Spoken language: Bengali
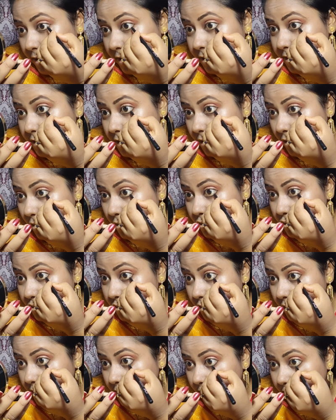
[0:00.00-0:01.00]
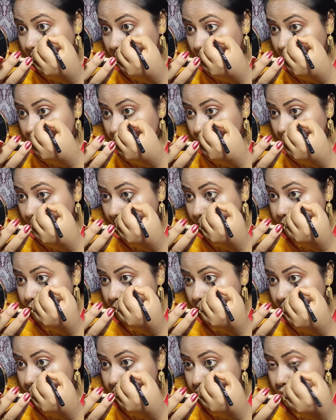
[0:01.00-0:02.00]
নিচের অংশটায়
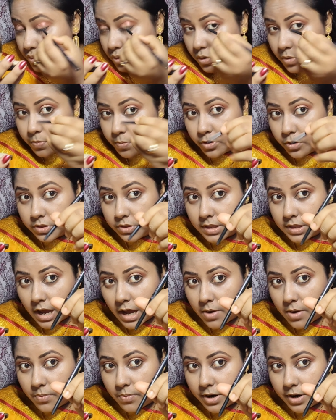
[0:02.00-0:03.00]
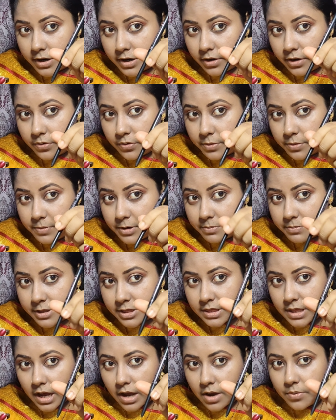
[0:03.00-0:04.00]
কাজল ইউজ করব দা ওয়ানের
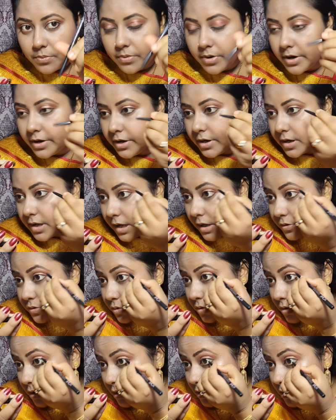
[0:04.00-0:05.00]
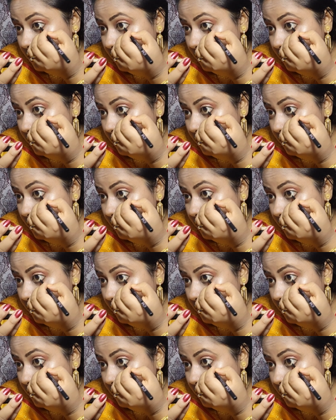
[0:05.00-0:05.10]
ওরিফ্লেমের দা ওয়ানের কাজল